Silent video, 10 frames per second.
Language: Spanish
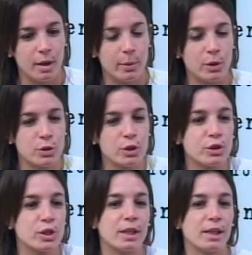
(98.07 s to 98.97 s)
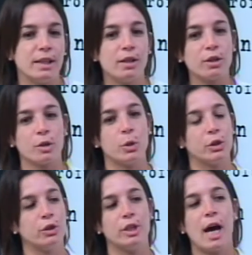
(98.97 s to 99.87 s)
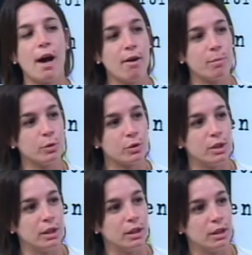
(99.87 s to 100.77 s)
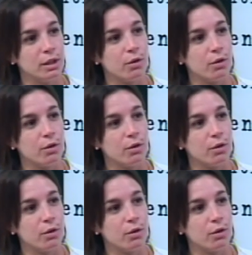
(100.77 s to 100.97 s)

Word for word: Pero nosotros en realidad lo que cuestionábamos y,